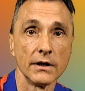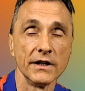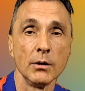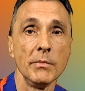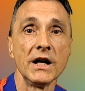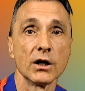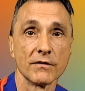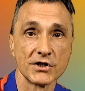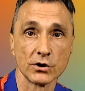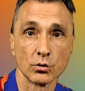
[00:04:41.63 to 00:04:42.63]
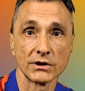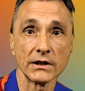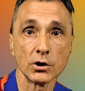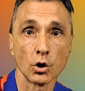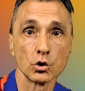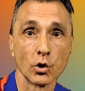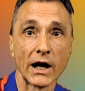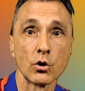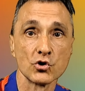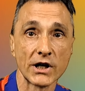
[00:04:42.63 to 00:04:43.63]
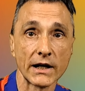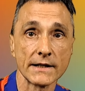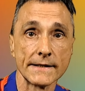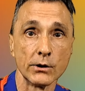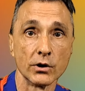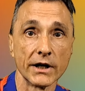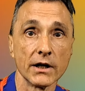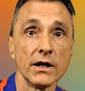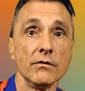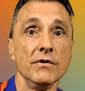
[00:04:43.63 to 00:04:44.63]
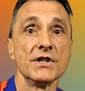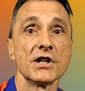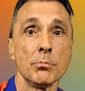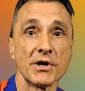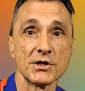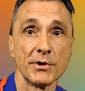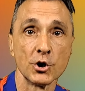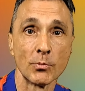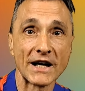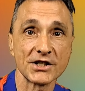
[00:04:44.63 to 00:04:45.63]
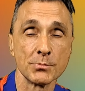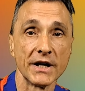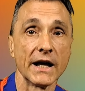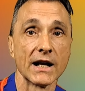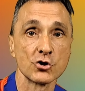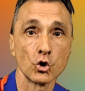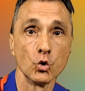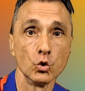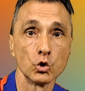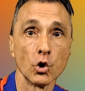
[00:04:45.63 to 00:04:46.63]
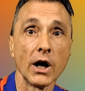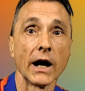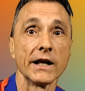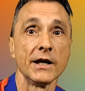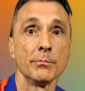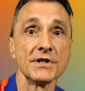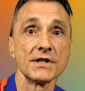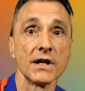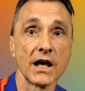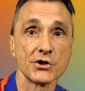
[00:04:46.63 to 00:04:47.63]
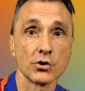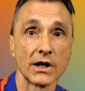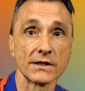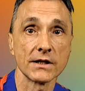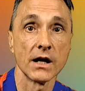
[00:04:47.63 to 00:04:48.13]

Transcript: Nel 1988 la consacrazione vince i pesi medio massimi e l'assoluto agli NBC Nationals